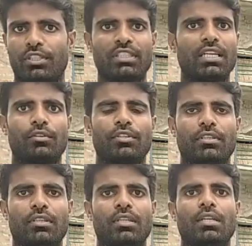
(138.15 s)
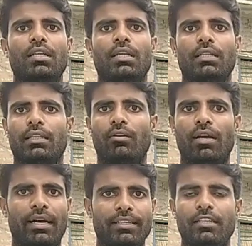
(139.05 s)
চর্চা না করেন
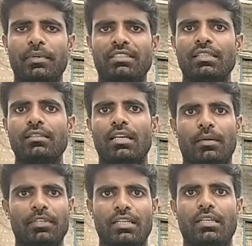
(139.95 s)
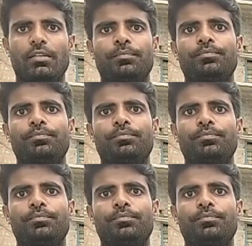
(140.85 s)
তাহলে হান্ড্রেড পারসেন্ট আপনারা